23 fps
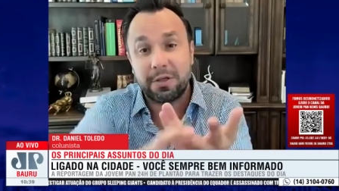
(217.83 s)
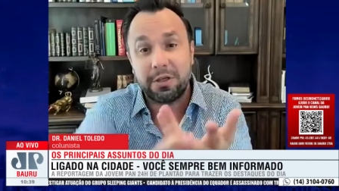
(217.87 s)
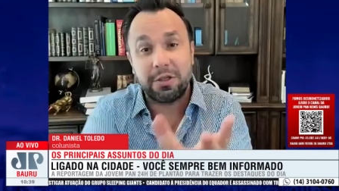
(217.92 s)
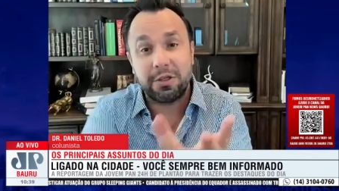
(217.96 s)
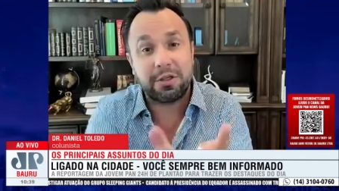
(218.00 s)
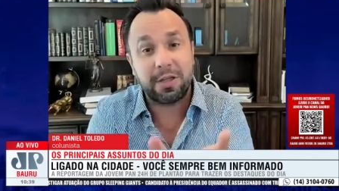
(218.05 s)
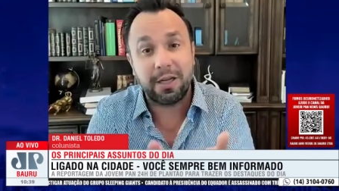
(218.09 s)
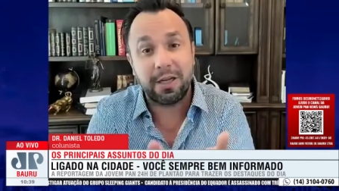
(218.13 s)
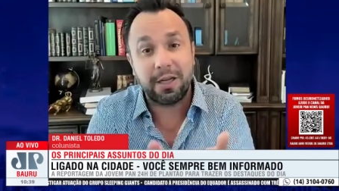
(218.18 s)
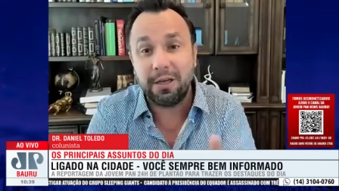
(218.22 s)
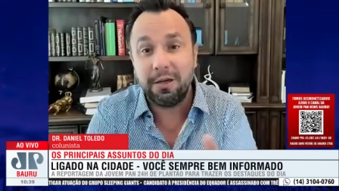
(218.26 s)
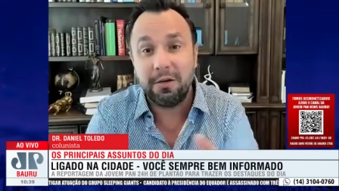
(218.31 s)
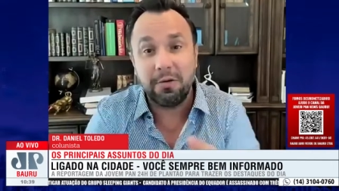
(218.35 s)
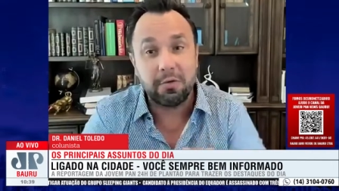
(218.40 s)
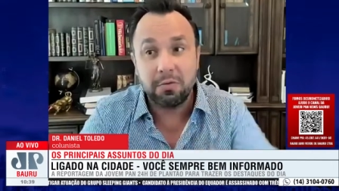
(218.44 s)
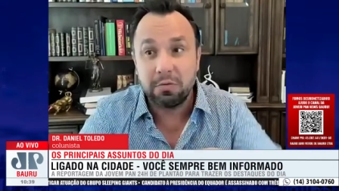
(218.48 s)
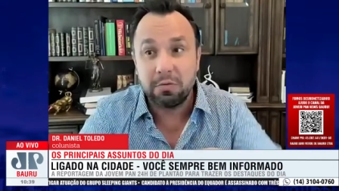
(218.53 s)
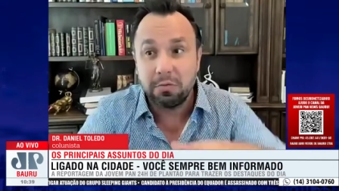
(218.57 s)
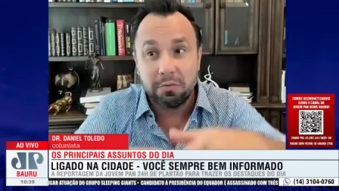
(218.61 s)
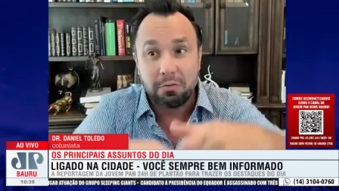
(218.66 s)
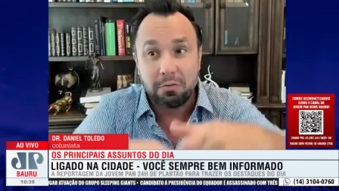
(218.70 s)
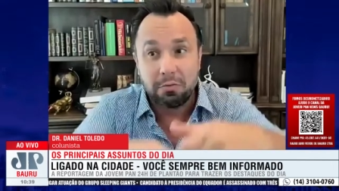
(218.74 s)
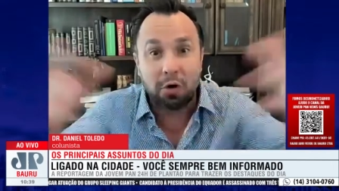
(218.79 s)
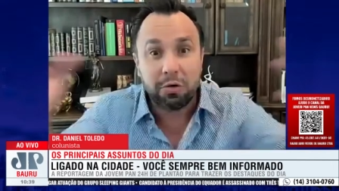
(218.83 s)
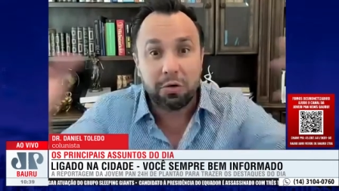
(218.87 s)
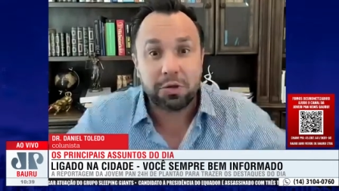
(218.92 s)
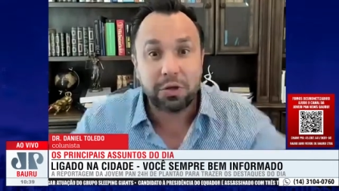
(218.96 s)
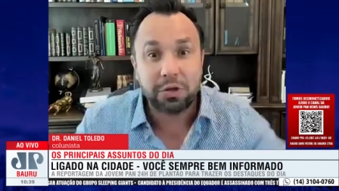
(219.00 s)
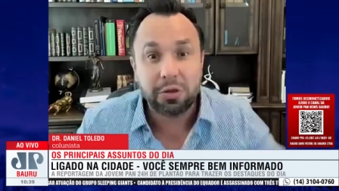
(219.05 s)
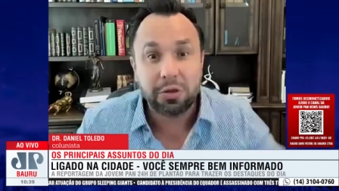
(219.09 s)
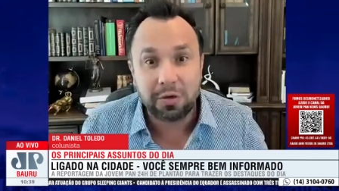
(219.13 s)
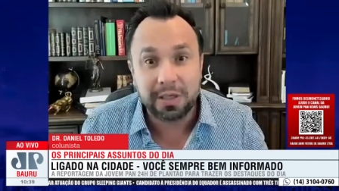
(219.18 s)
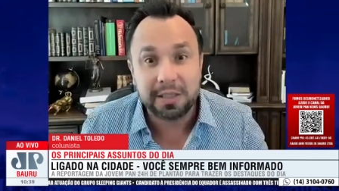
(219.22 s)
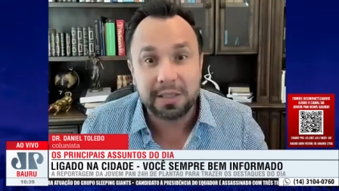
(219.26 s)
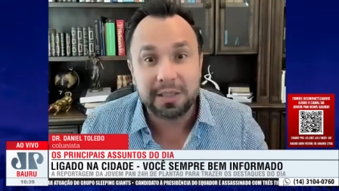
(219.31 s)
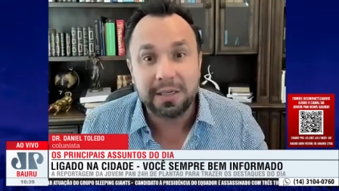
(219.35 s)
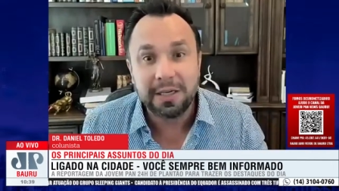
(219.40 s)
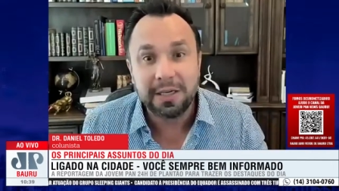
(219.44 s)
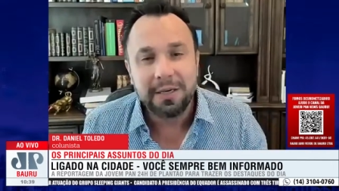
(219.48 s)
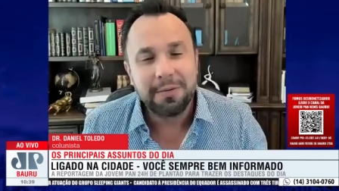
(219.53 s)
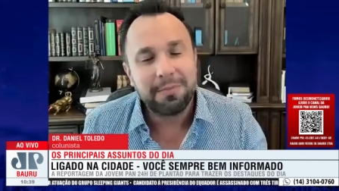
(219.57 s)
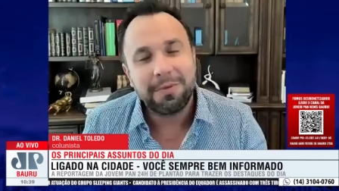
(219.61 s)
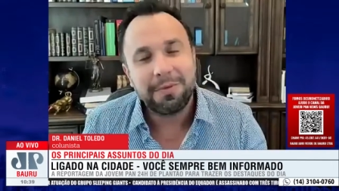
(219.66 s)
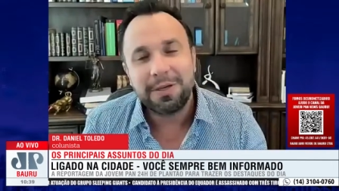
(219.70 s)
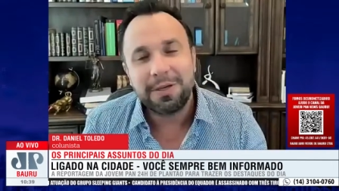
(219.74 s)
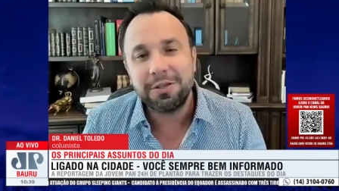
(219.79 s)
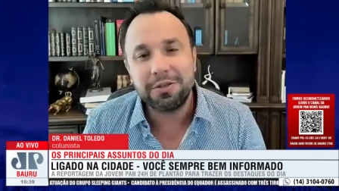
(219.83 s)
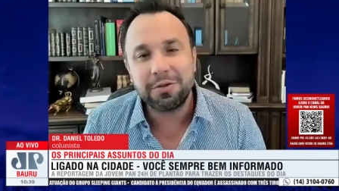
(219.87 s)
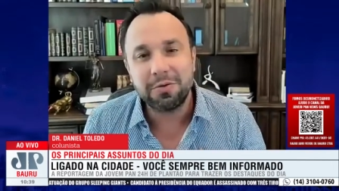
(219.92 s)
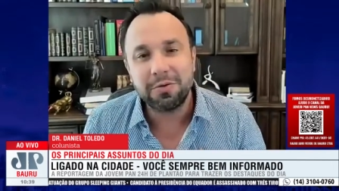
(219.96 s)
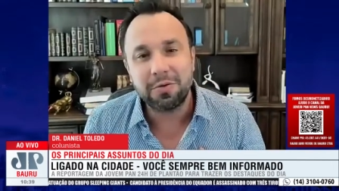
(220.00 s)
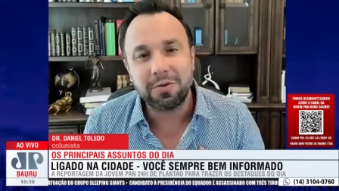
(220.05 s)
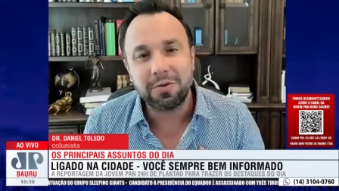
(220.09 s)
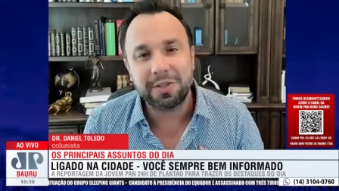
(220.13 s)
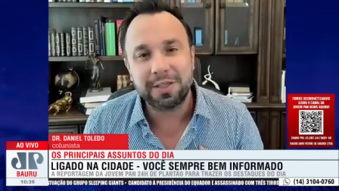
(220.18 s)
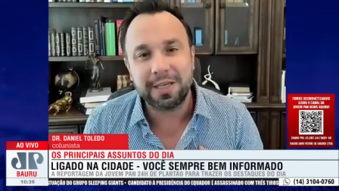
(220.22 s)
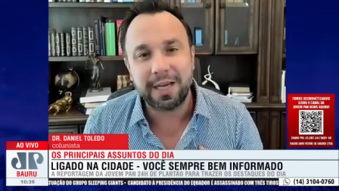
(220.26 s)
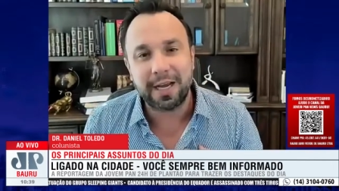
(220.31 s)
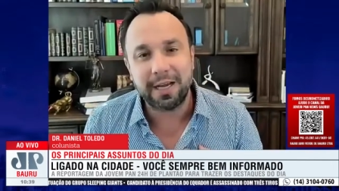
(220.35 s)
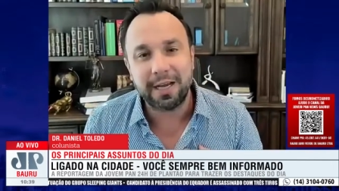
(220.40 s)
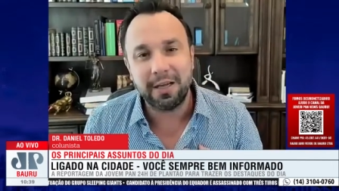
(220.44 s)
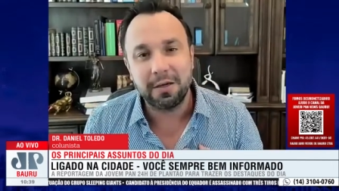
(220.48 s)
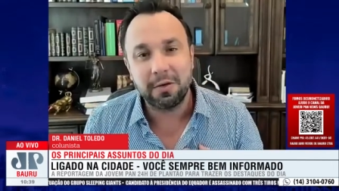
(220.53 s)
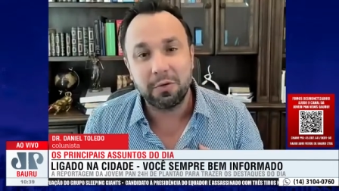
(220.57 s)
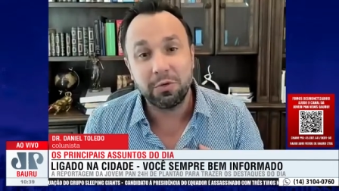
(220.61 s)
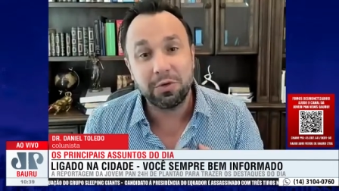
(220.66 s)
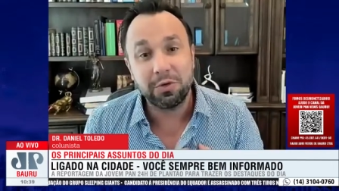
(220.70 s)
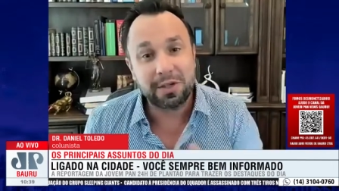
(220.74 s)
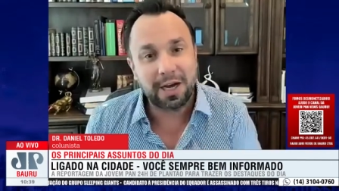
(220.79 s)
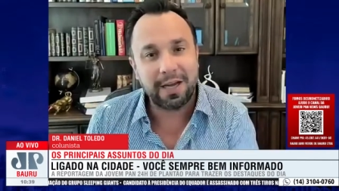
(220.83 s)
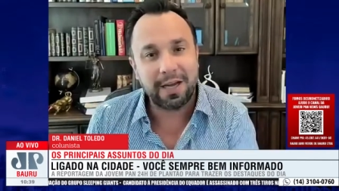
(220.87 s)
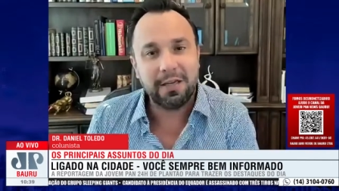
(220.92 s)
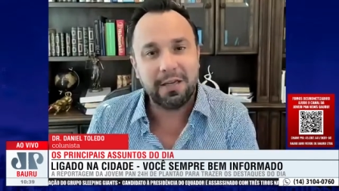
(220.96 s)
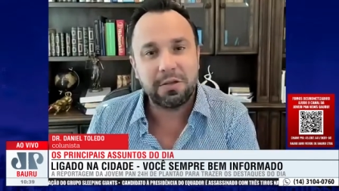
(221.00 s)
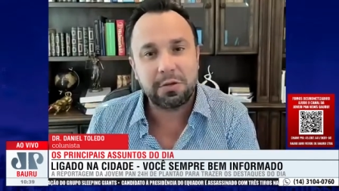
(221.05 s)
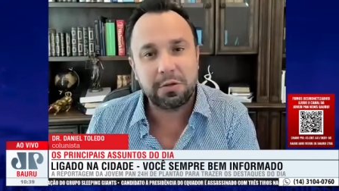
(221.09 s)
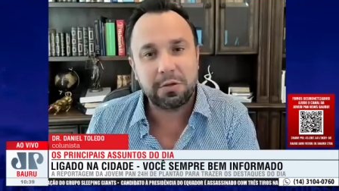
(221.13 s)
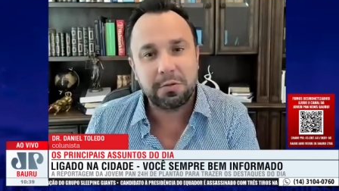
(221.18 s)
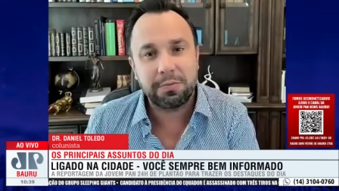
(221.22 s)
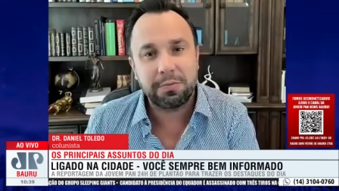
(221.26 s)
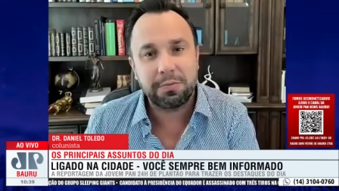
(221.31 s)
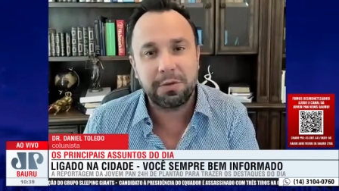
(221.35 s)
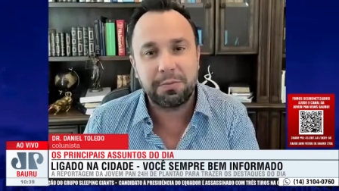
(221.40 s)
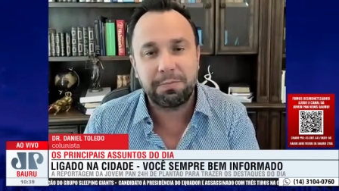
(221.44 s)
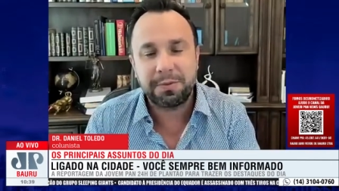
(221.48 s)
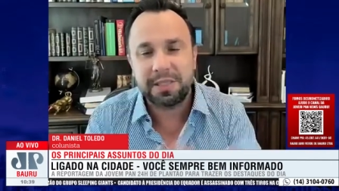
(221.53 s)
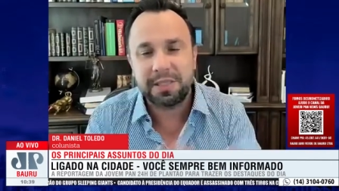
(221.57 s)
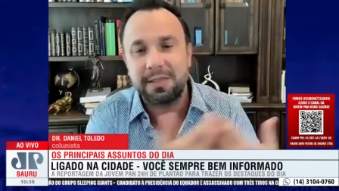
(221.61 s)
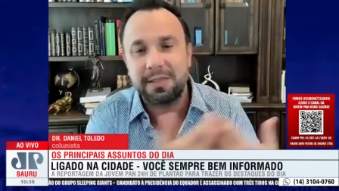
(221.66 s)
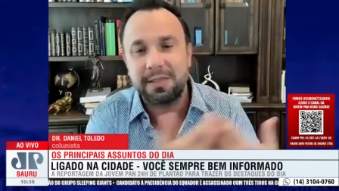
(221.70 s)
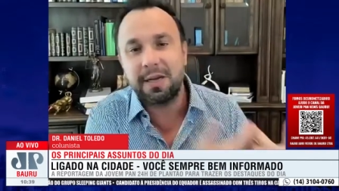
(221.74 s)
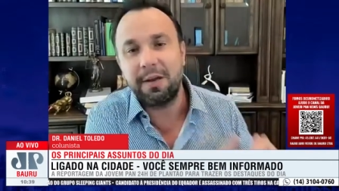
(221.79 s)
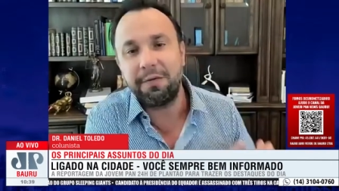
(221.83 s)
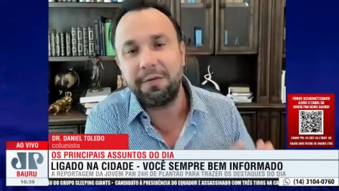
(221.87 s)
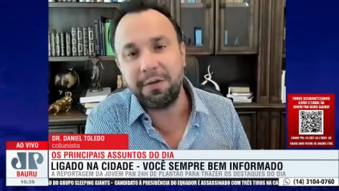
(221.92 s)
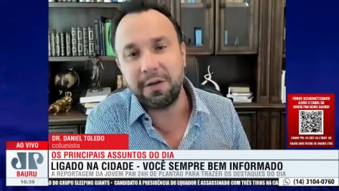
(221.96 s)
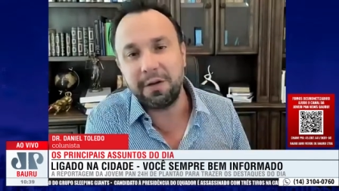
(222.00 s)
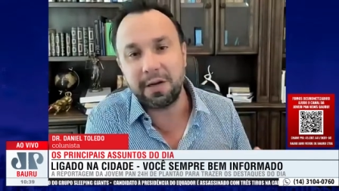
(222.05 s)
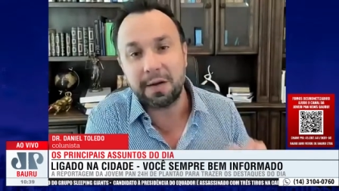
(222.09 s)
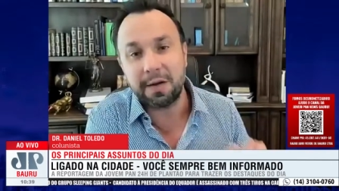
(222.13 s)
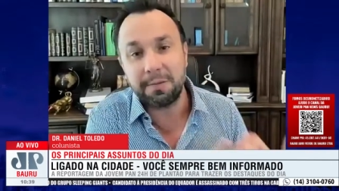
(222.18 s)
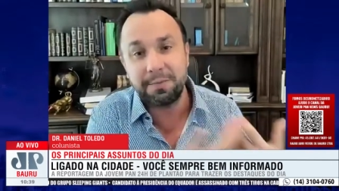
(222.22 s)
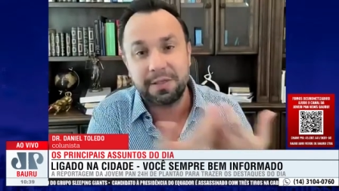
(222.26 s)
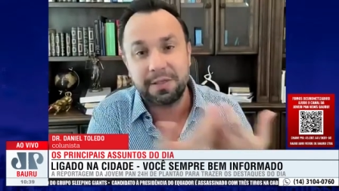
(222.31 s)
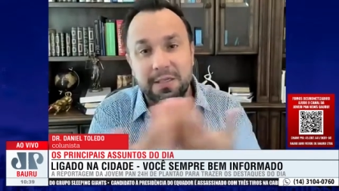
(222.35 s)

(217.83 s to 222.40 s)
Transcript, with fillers: a gente tem um monte de coisa mas a gente não consegue usar isso e precisa refinar,